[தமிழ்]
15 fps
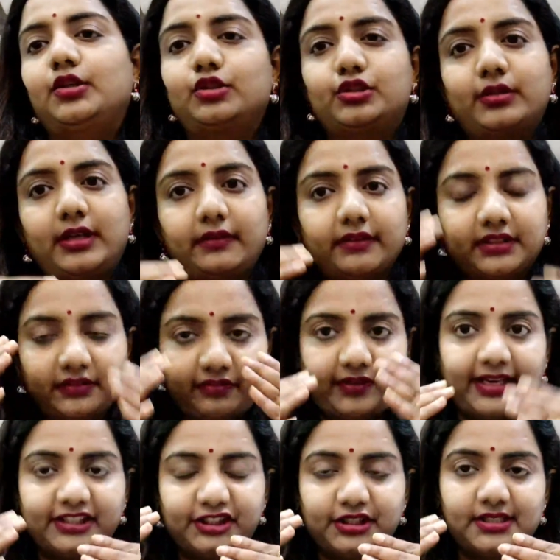யூஸ்வலி வந்து
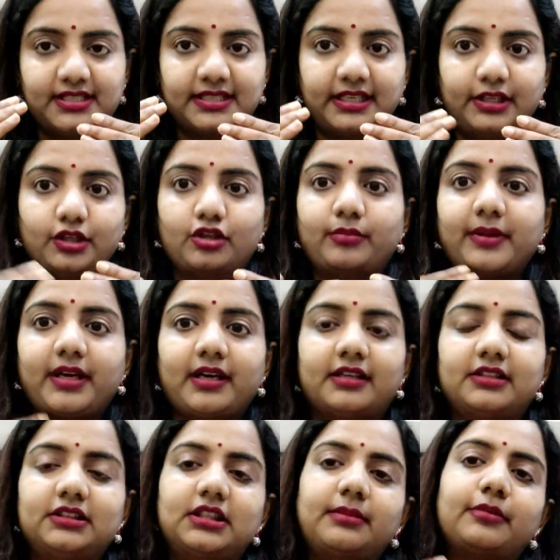ஃபேஷியல் ஸ்கின்னுக்குமே
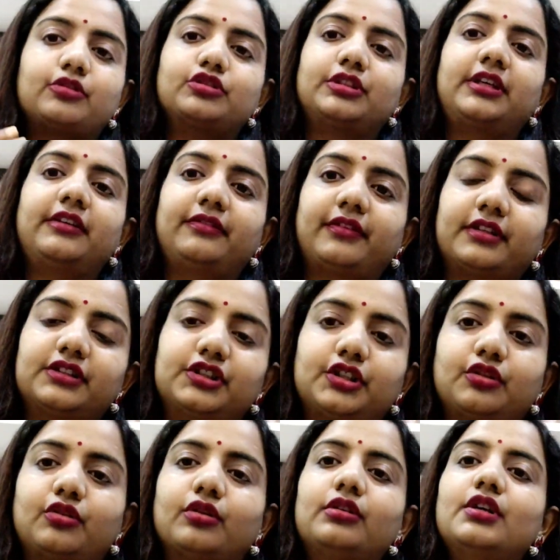கழுத்துக்குமே கொஞ்சம் டிஃப்ரென்ஸ்
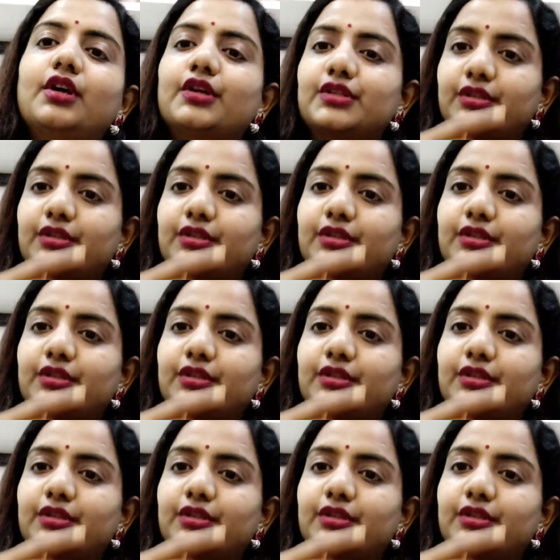இருக்கும்